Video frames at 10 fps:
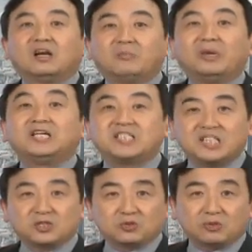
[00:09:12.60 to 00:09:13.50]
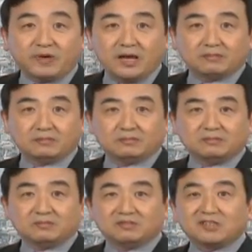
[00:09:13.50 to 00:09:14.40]
迷信的说法，
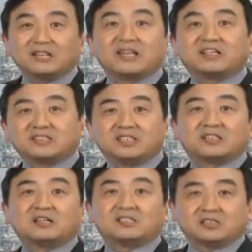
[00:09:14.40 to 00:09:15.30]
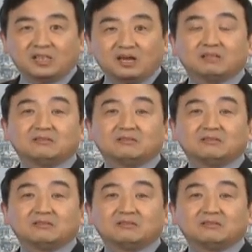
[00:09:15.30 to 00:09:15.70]
但那个旗杆折了。